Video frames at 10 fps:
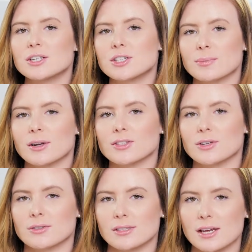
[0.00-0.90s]
jeszcze
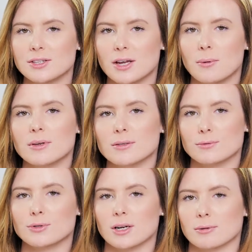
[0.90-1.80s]
bardziej rozjaśniał i
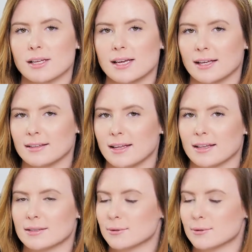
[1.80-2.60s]
złuszczał delikatnie na